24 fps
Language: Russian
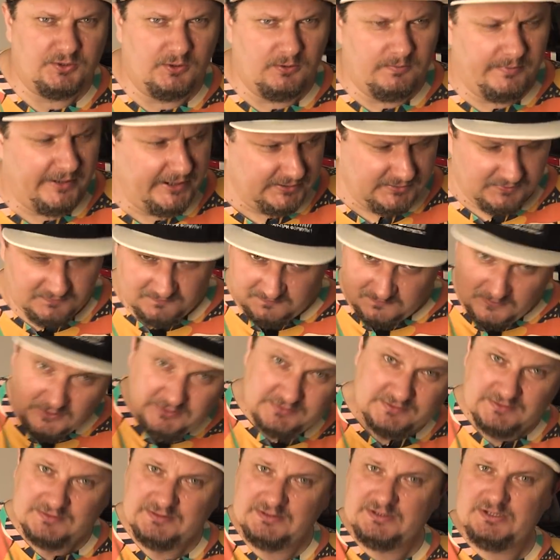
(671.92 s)
думает,
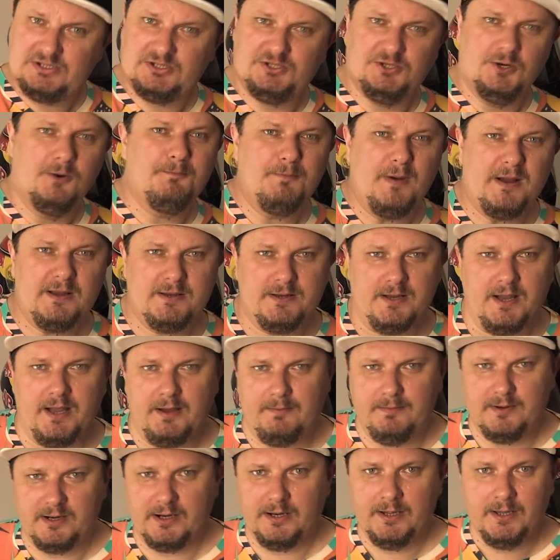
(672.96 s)
вот
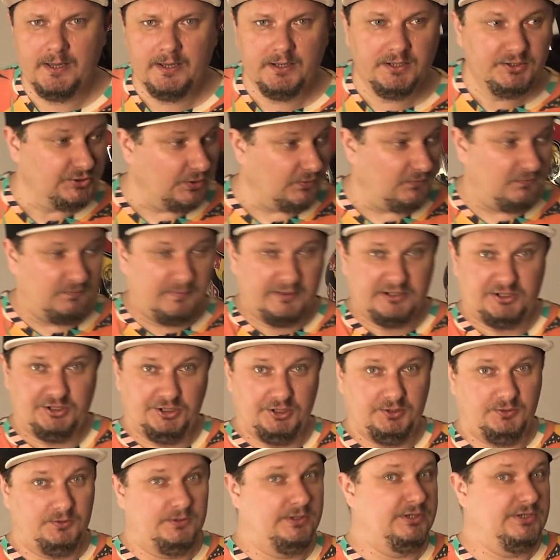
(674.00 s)
чупакабра, еще в
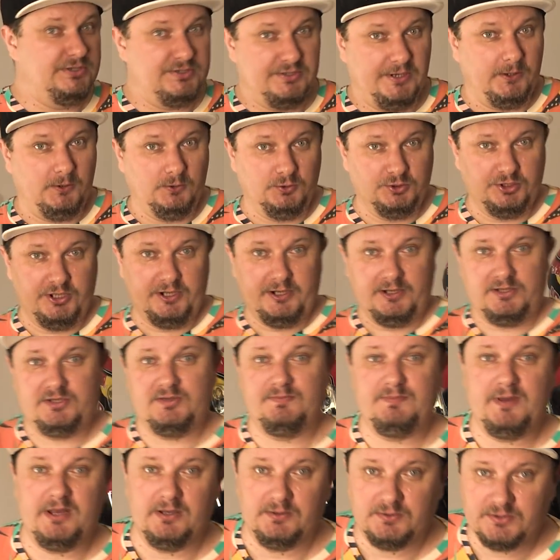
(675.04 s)
машину не сел, уже
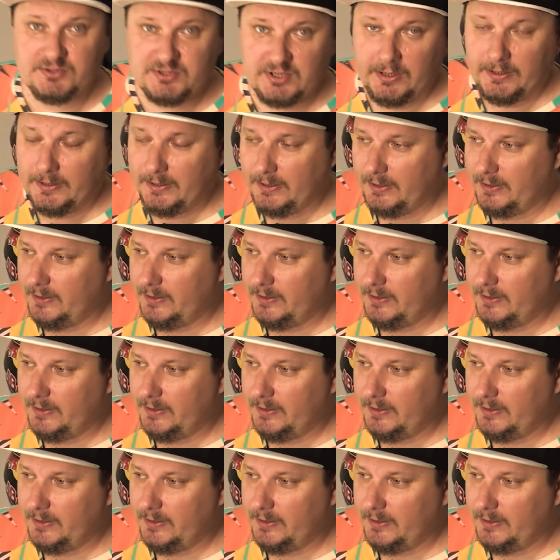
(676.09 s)
разбился.